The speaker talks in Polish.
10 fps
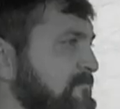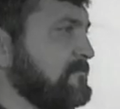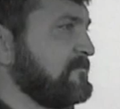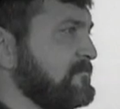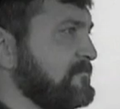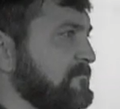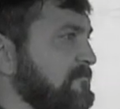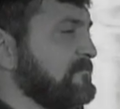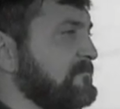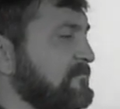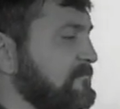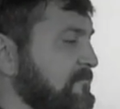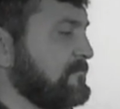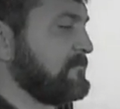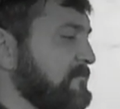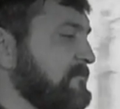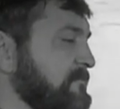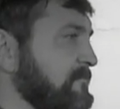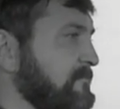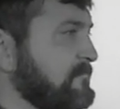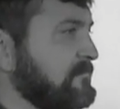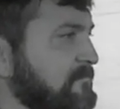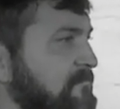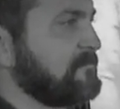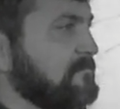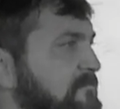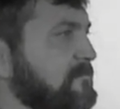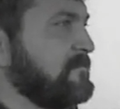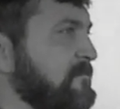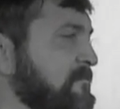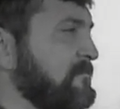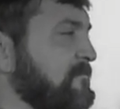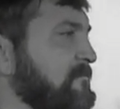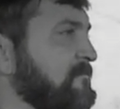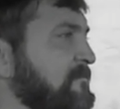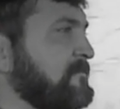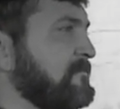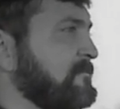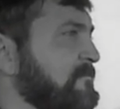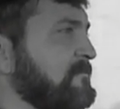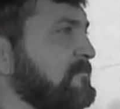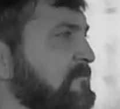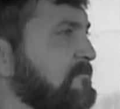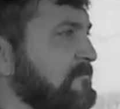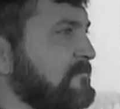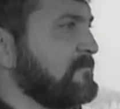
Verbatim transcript: Pracuje w firmie przewozowej jako kierowca ciągnika siodłowego Renault Magnum.